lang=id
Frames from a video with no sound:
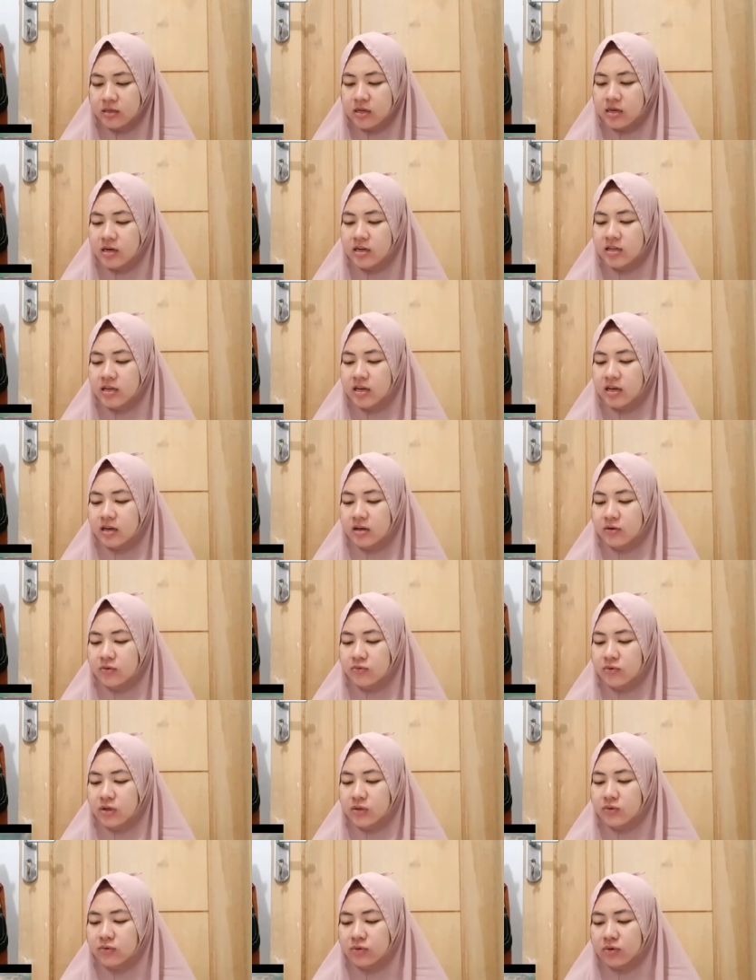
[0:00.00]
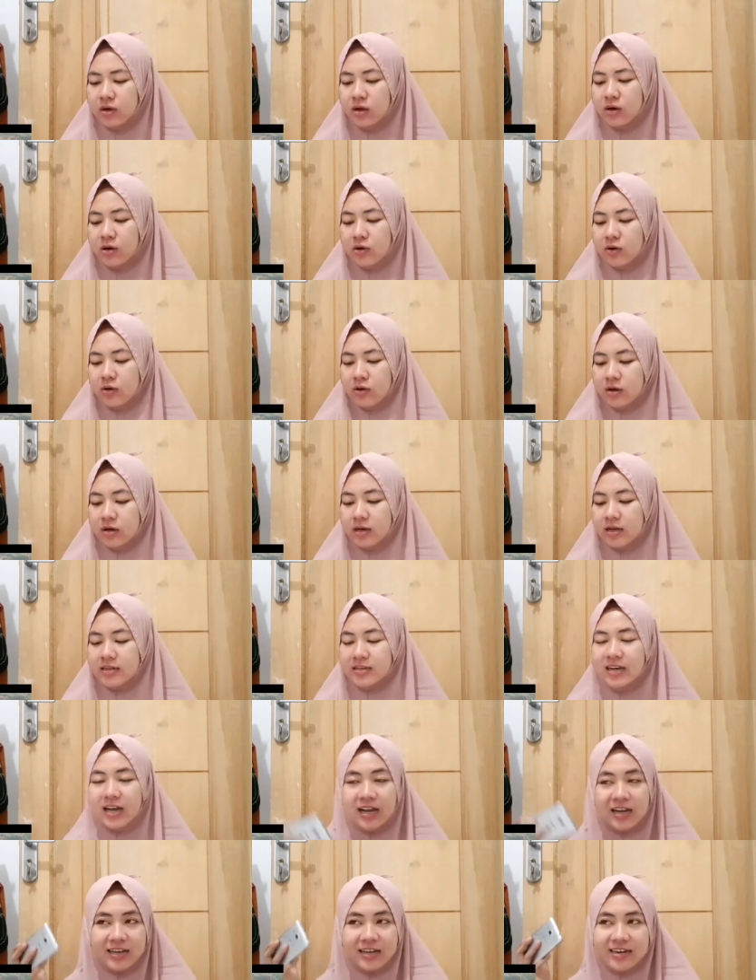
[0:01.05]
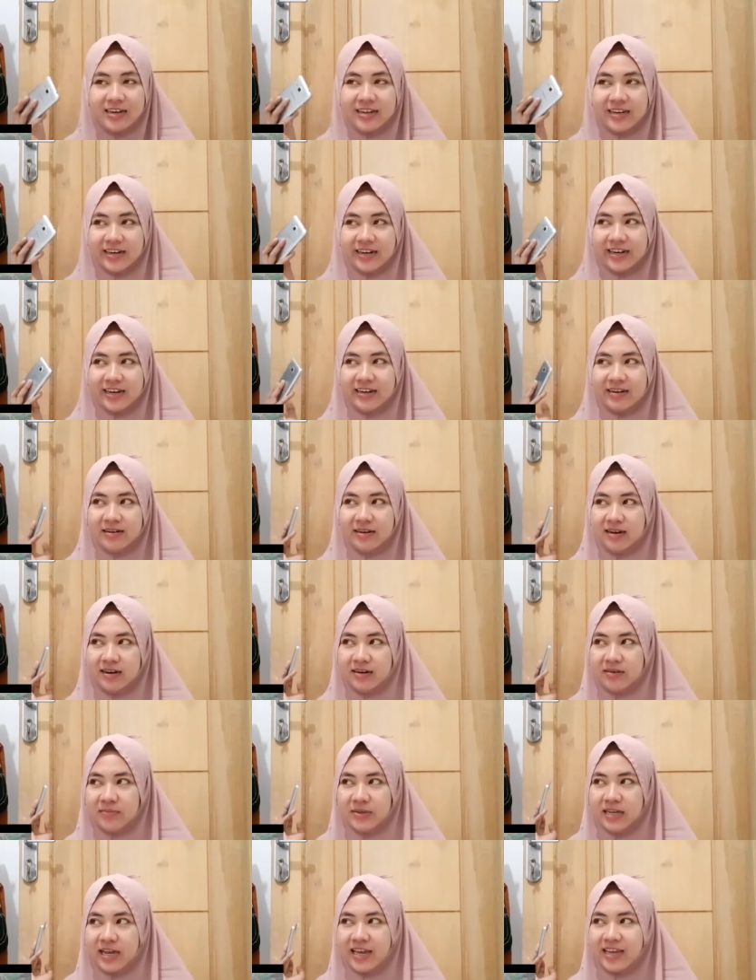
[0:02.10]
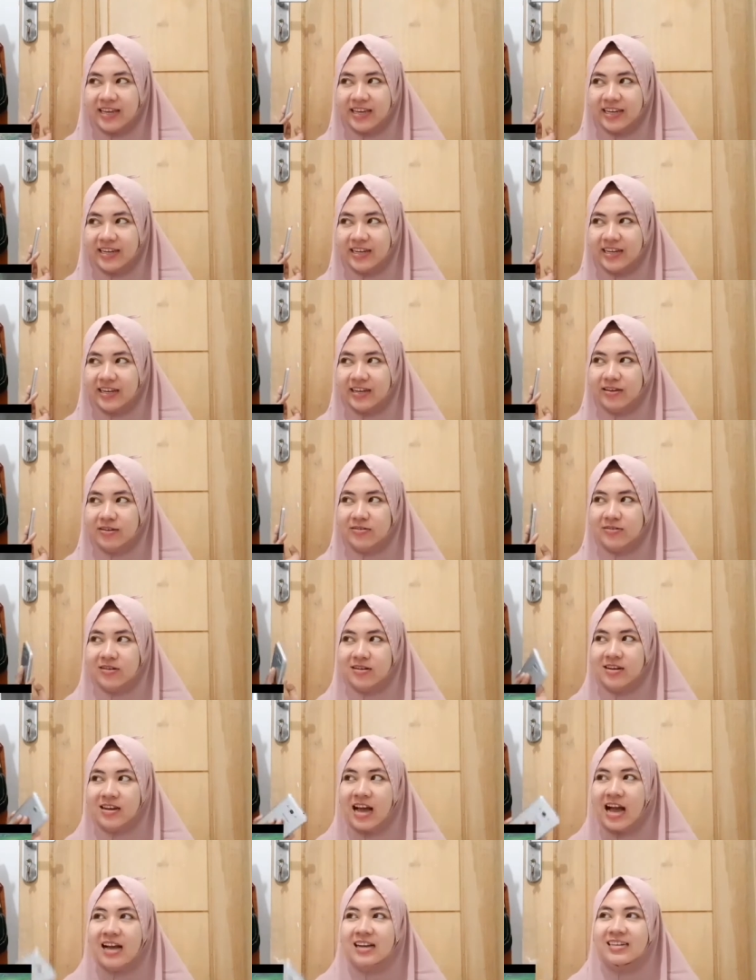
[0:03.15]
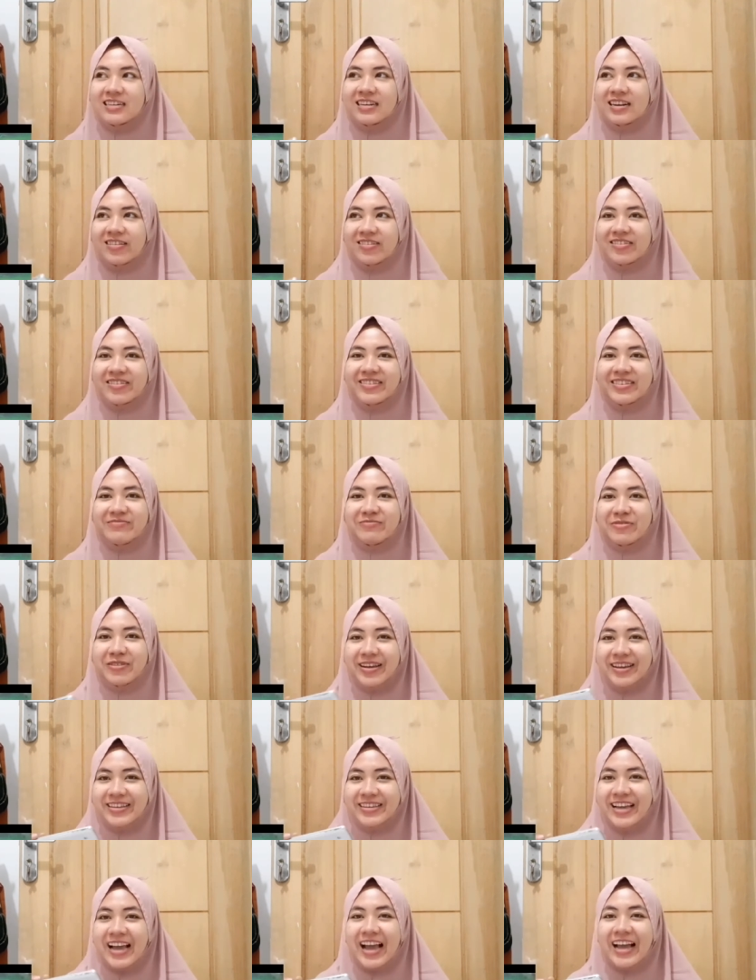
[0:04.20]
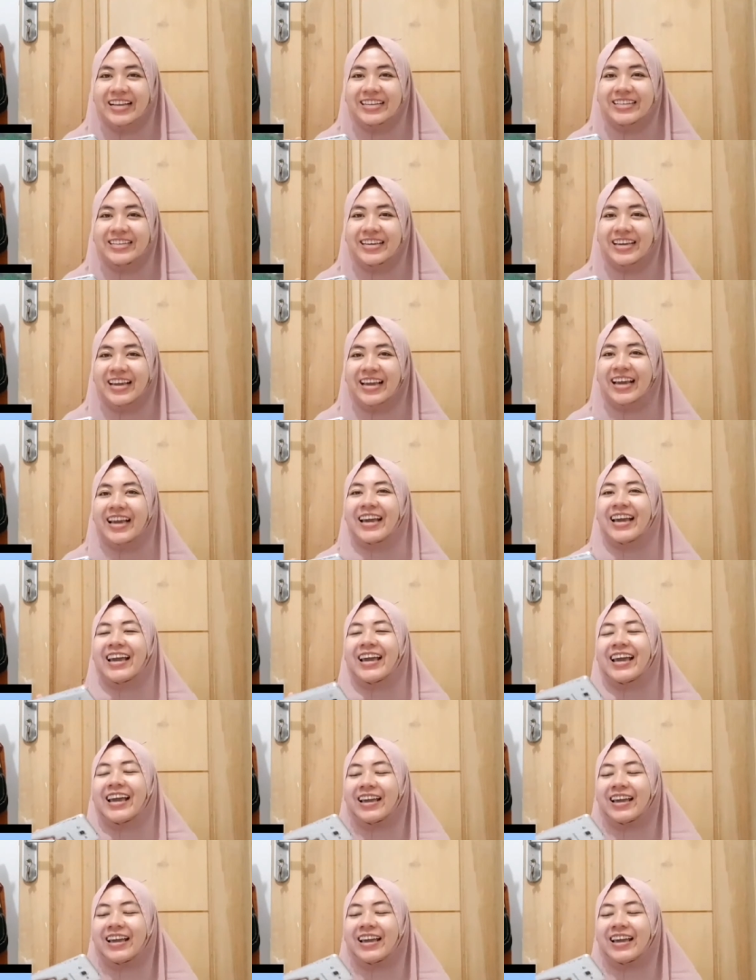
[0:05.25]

jadinya gue tuh kalau udah ngedengerin kayak gini gue nggak ngeh kalau ini mulai nyanyi